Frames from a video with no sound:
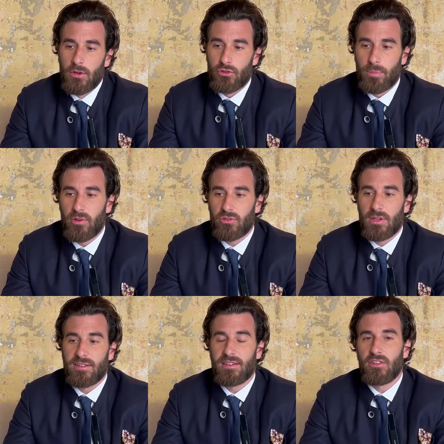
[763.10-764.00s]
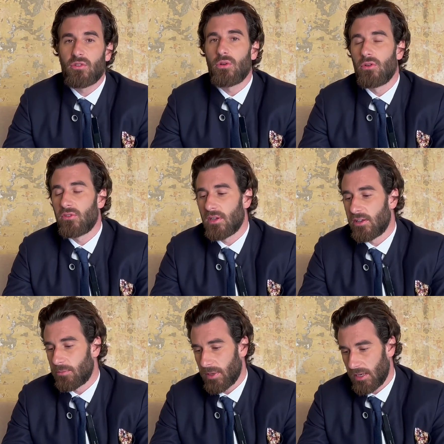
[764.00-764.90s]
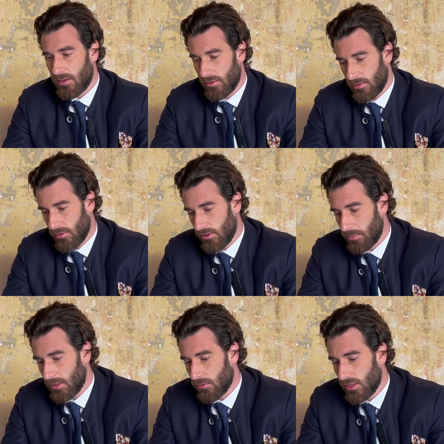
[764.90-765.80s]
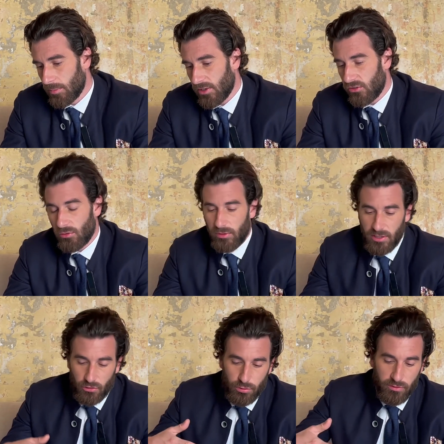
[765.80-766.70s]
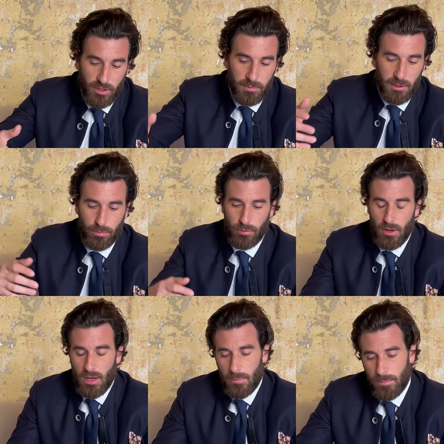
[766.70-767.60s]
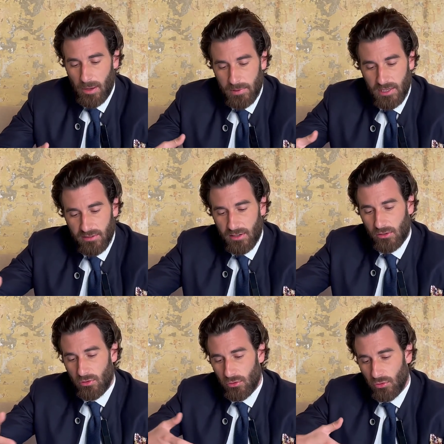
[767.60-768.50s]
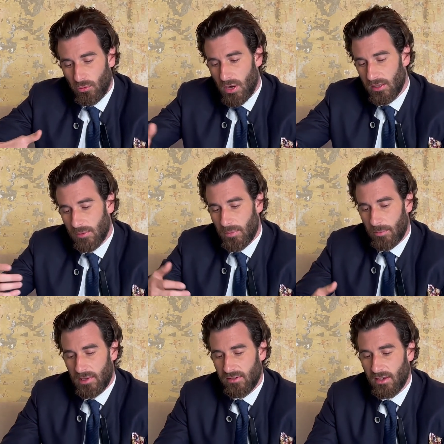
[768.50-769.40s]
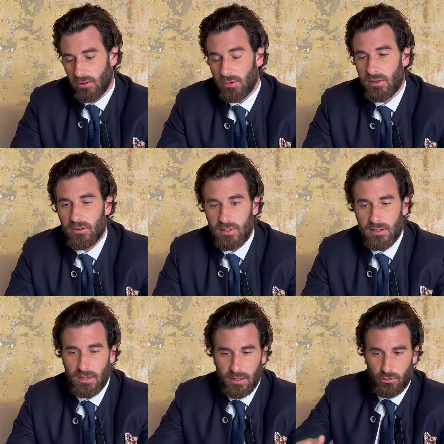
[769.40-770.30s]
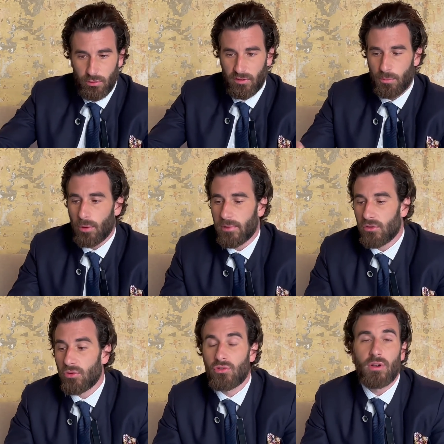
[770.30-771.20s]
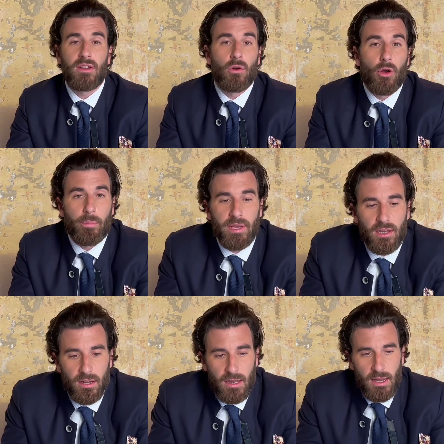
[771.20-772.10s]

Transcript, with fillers: je pense que la sinistrose et euh, l'esprit de dépression qui a suivi un petit peu parmi les électeurs de droite et parmi les électeurs identitaires qui a suivi ce premier tour serait encore pire.